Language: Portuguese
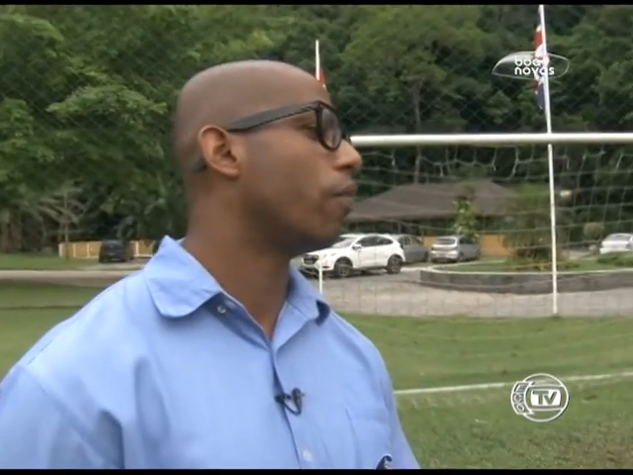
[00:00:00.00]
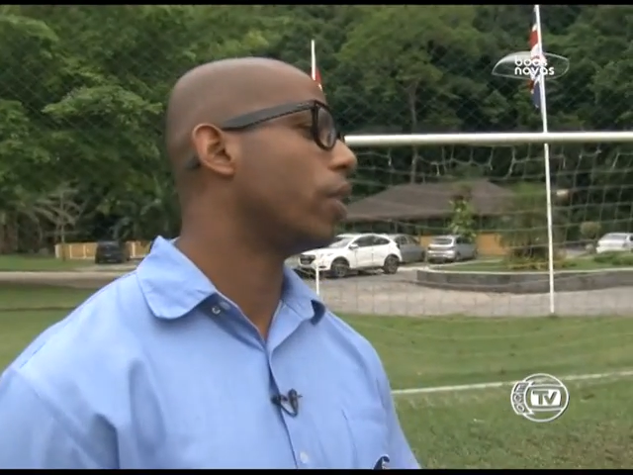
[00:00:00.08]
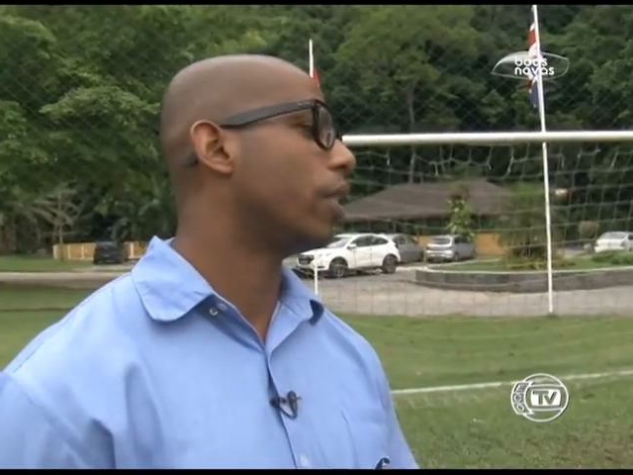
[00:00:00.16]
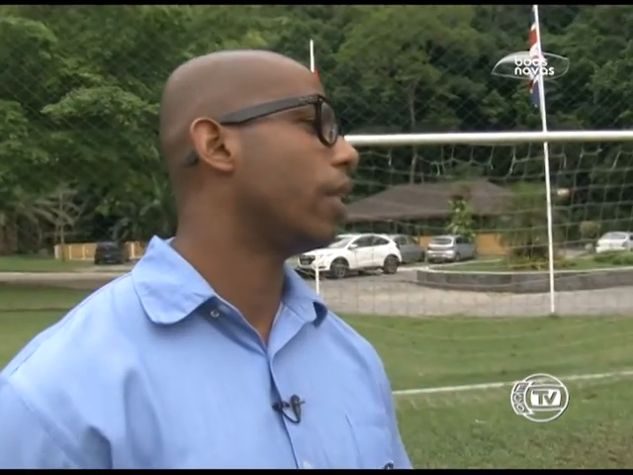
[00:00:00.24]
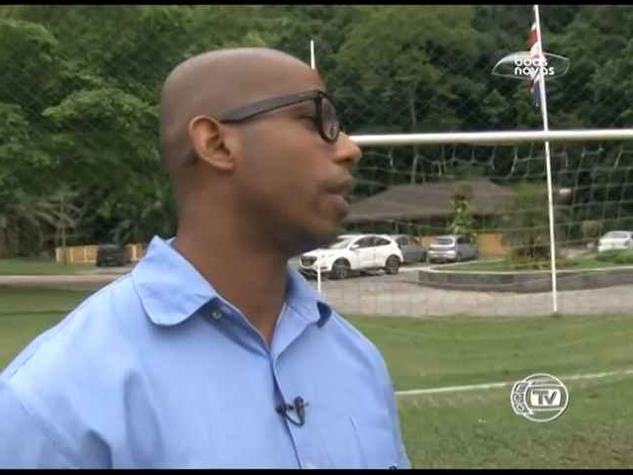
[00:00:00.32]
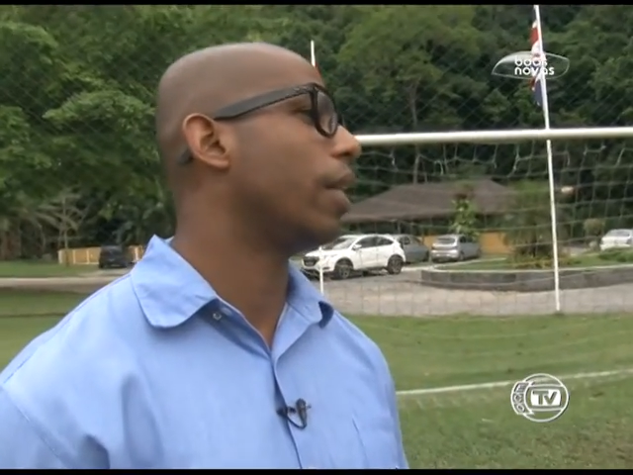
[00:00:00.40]

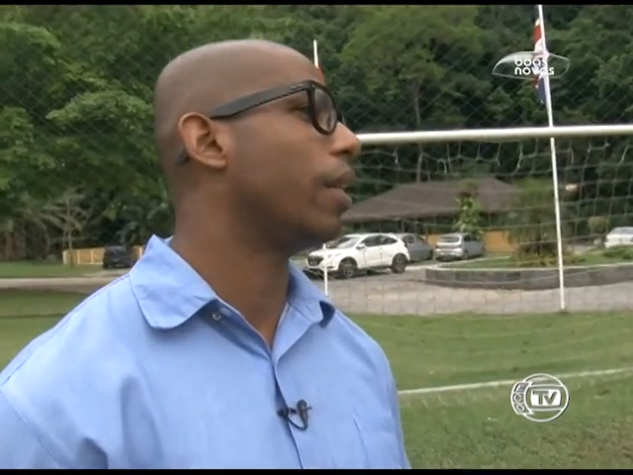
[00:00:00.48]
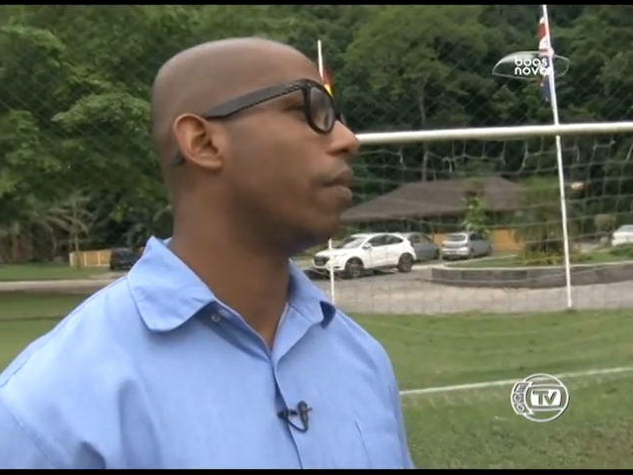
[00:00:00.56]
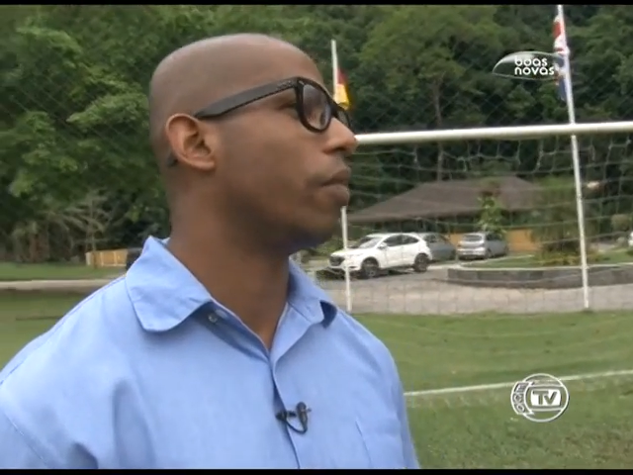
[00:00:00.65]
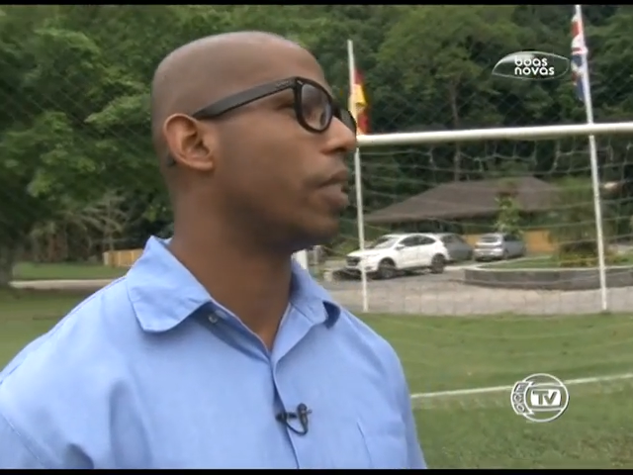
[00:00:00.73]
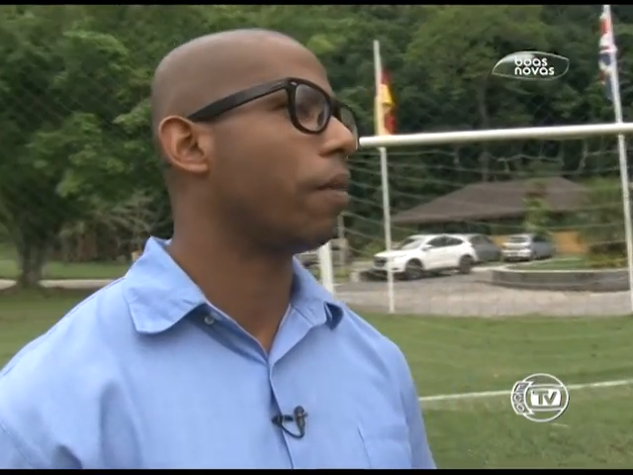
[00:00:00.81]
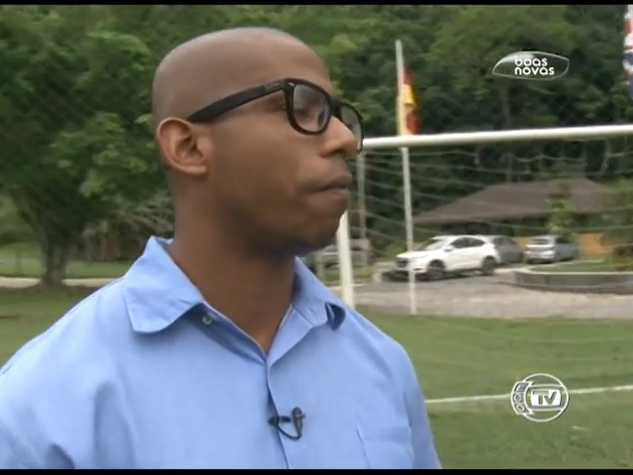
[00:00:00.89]
você,
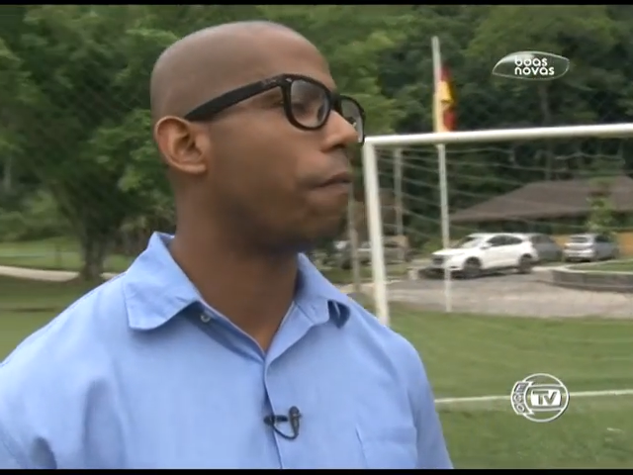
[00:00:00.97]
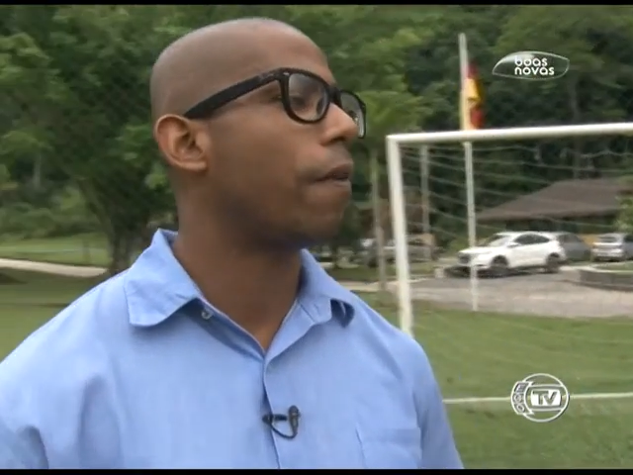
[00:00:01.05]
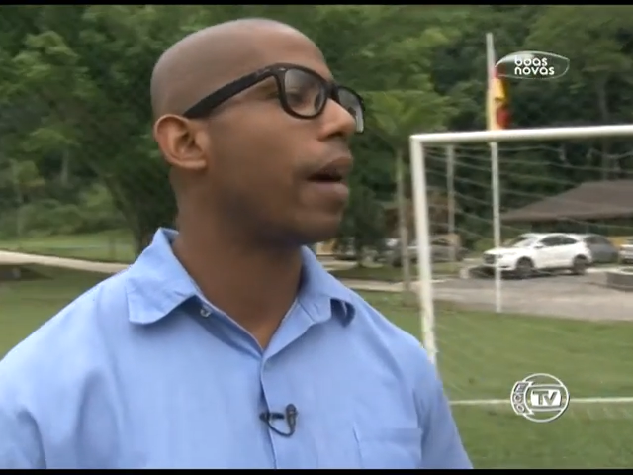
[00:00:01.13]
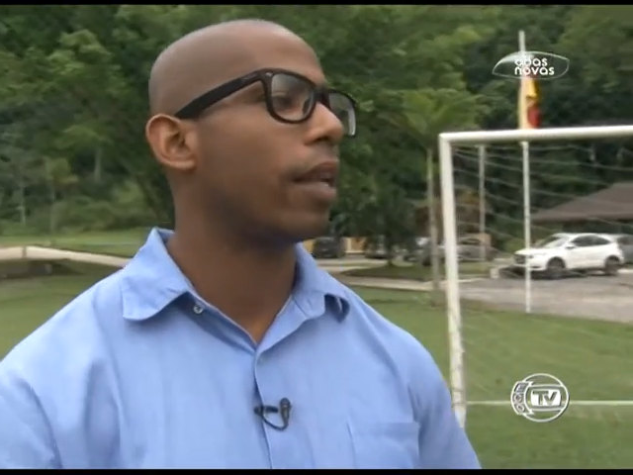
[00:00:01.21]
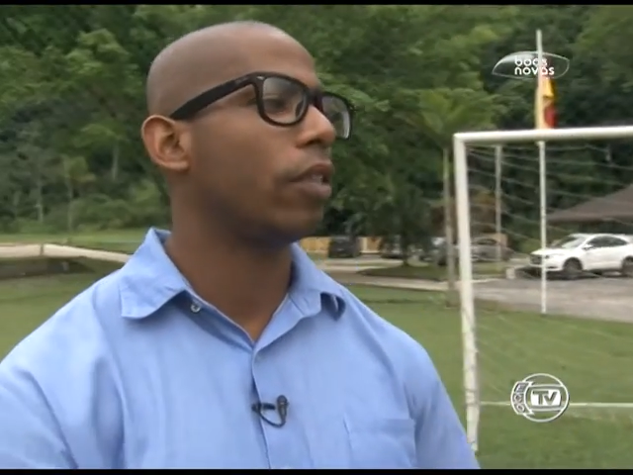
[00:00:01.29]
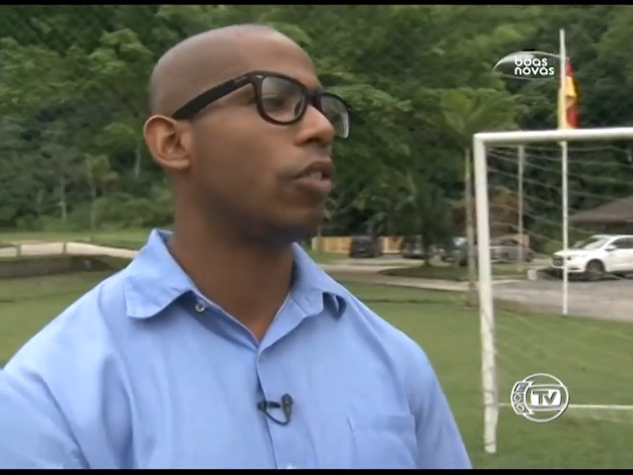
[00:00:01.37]
você fala